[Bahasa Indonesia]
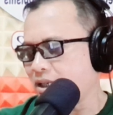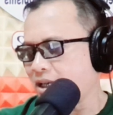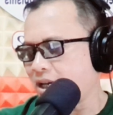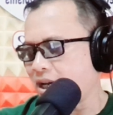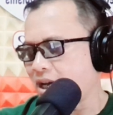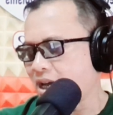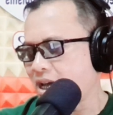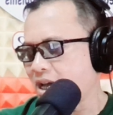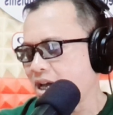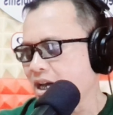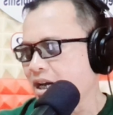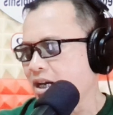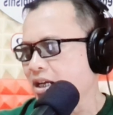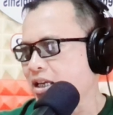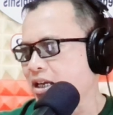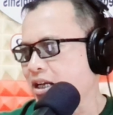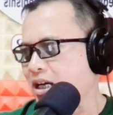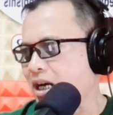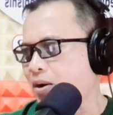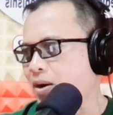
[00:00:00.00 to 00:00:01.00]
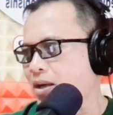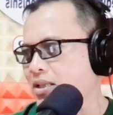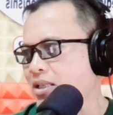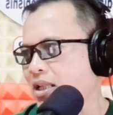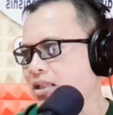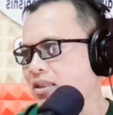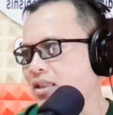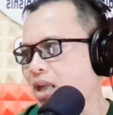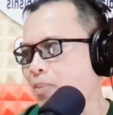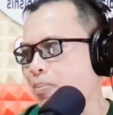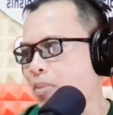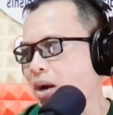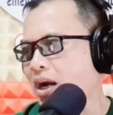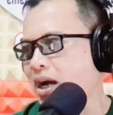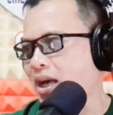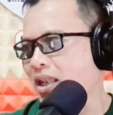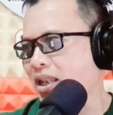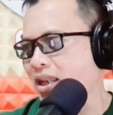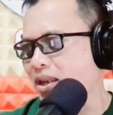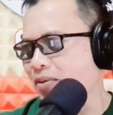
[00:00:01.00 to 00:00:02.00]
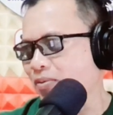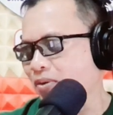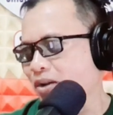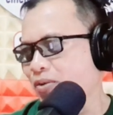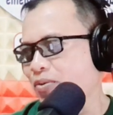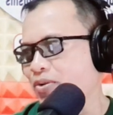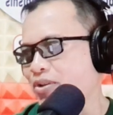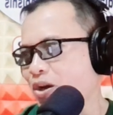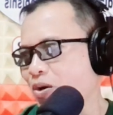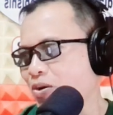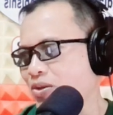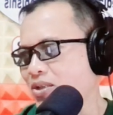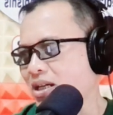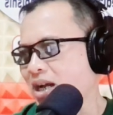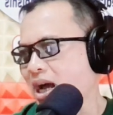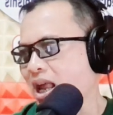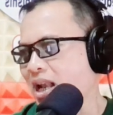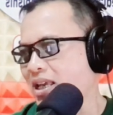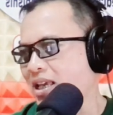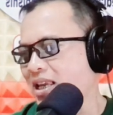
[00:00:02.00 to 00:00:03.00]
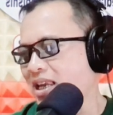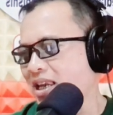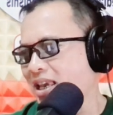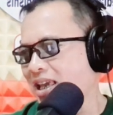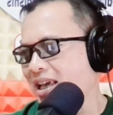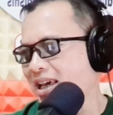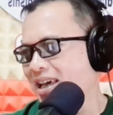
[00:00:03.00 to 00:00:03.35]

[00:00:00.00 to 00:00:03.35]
ya di kawasan Tambakan. Waduh jauh sekali ini ya.